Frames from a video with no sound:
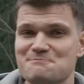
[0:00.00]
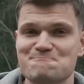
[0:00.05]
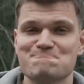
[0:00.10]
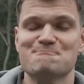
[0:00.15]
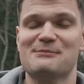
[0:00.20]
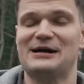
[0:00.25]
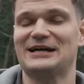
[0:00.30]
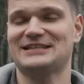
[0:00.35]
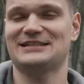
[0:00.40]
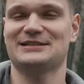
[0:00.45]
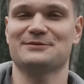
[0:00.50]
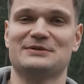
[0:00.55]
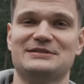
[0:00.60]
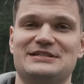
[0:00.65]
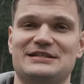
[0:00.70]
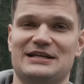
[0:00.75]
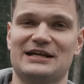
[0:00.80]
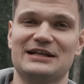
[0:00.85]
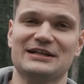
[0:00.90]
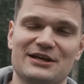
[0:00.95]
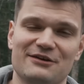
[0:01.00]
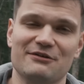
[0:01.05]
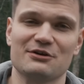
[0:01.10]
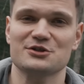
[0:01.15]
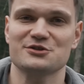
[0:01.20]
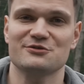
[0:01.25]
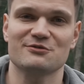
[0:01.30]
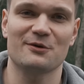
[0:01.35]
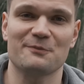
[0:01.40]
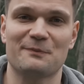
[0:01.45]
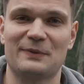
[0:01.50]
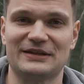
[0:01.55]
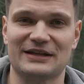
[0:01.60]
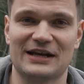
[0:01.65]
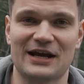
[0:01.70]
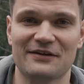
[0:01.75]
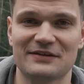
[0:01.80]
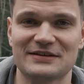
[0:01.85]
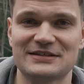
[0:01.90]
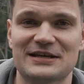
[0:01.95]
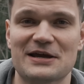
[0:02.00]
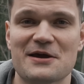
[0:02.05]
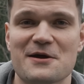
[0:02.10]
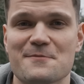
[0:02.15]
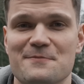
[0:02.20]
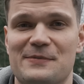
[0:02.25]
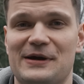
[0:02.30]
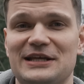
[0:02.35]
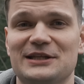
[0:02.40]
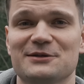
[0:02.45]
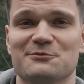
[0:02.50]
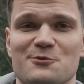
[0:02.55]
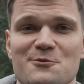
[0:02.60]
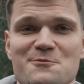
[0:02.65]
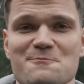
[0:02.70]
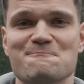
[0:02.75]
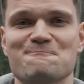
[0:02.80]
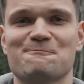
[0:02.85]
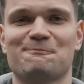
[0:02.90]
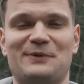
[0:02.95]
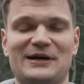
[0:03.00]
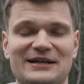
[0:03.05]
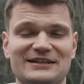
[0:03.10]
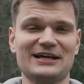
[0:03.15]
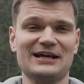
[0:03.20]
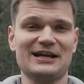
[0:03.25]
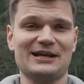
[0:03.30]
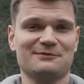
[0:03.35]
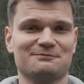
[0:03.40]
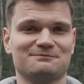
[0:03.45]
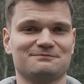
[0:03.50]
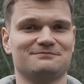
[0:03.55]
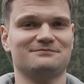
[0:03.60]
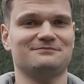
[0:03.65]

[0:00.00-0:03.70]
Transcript: Масса материала, я уверен, что вам понравится. Поэтому погнали!